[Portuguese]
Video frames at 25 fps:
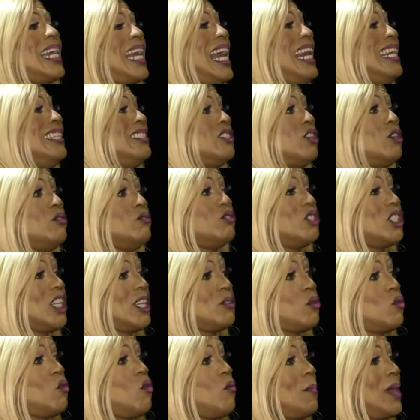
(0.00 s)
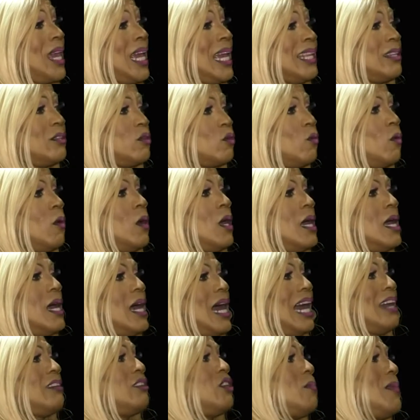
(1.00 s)
E a influencer
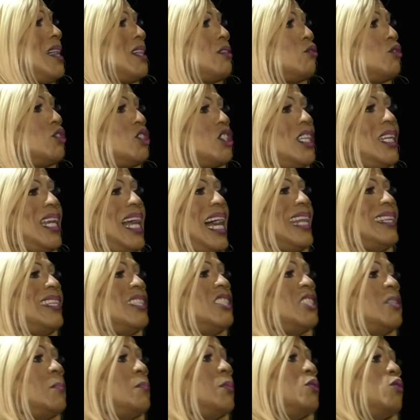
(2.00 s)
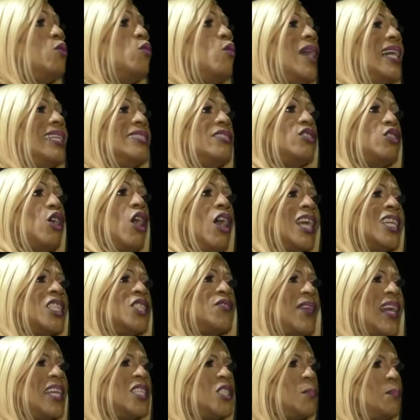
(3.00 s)
faz um convite aos
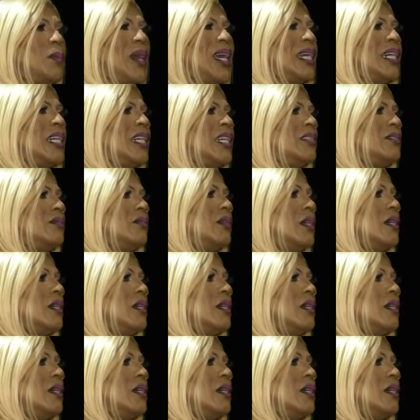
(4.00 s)
seguidores e à